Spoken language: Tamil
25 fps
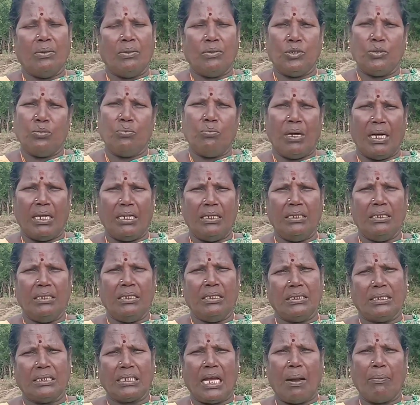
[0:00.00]
சும்மா
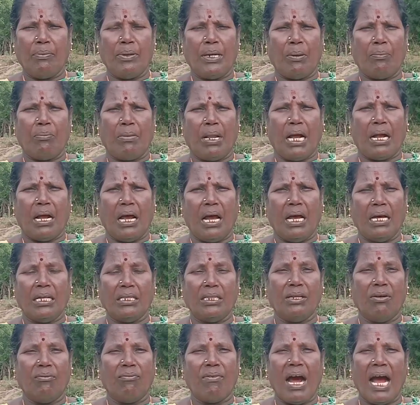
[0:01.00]
சாப்பிட்டோம்னாக்கா
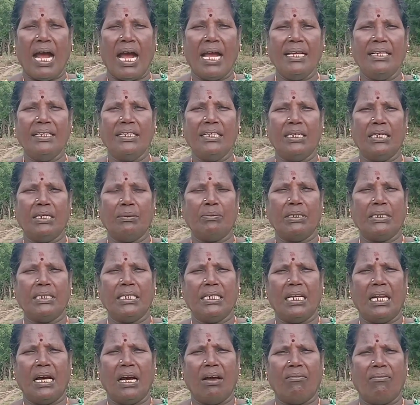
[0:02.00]
இந்த வாய் இது இருக்குது
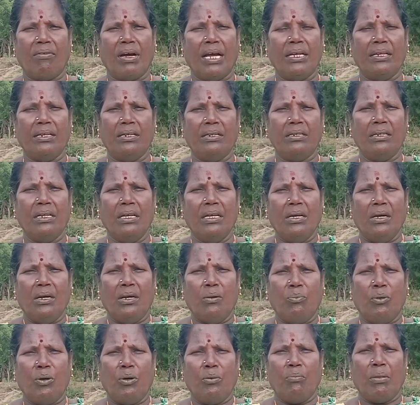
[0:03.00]
பார்த்தீங்களா வயிறு
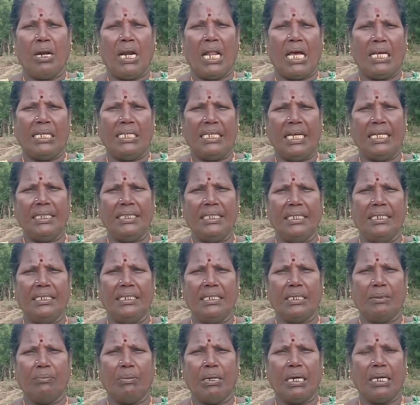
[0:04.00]
பொறுமலாக
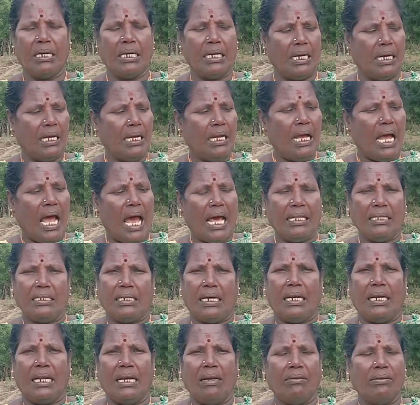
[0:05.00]
ஏற்றிக்கிட்டு இருக்கு பாருங்கள்
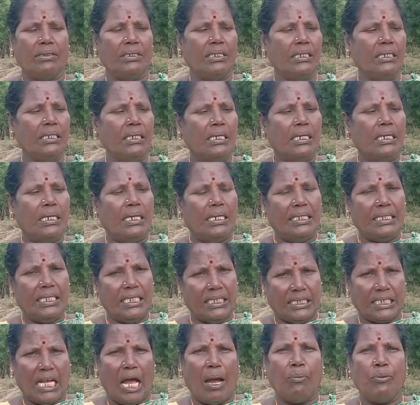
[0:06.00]
அதுக்கெல்லாம் வந்து இதை
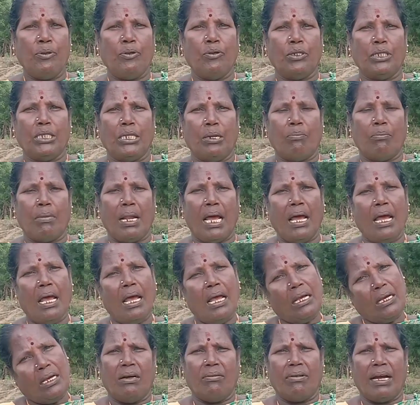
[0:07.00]
சாப்பிட்டு வந்தோம்னா
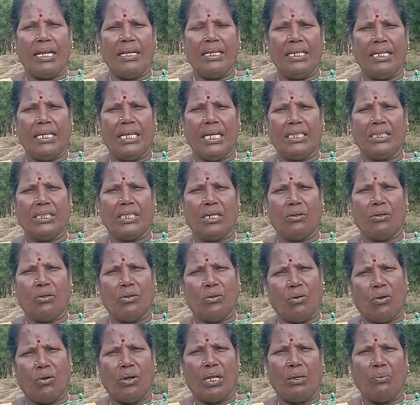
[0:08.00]
வயிறு ஏற்றம்
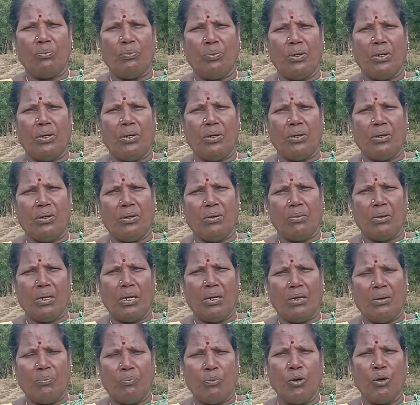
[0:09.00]
குடல்
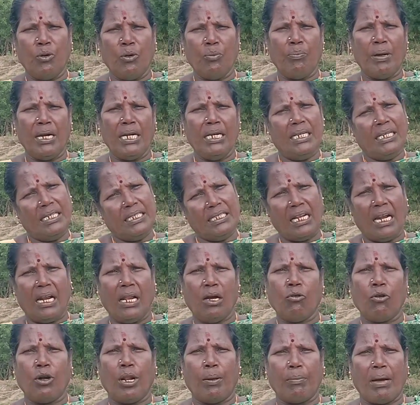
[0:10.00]
பொறுமல்
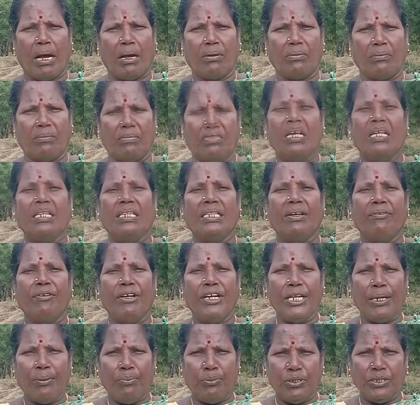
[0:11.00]
இதெல்லாம் குணமாகும் இந்த
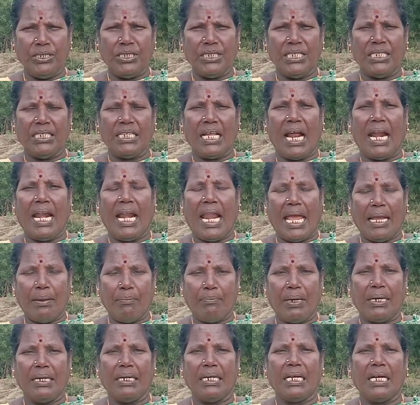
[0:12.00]
வீடியோ பிடிச்சிருந்தா
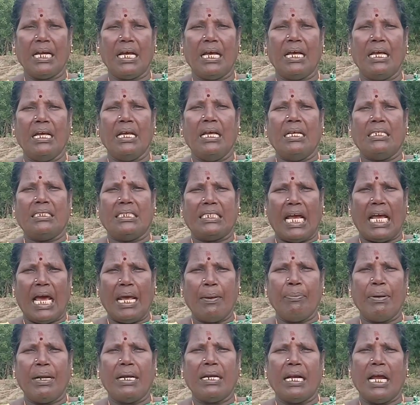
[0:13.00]
லைக் பண்ணுங்கள்
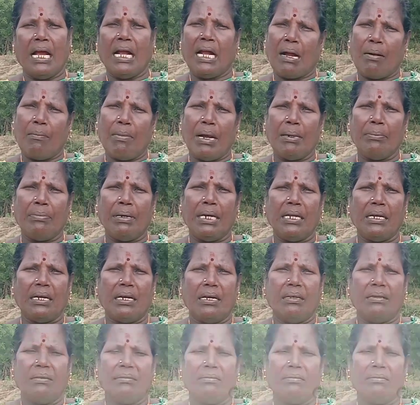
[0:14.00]
ஷேர் பண்ணுங்கள் கமெண்ட் பண்ணுங்கள்